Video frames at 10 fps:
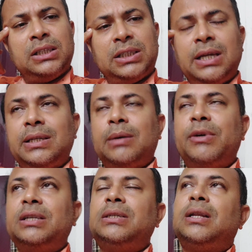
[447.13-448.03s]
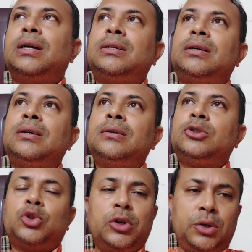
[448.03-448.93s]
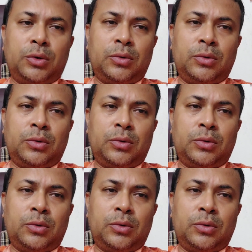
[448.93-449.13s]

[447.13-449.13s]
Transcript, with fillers: সেইটা মানে যারা আর কি সৈন্য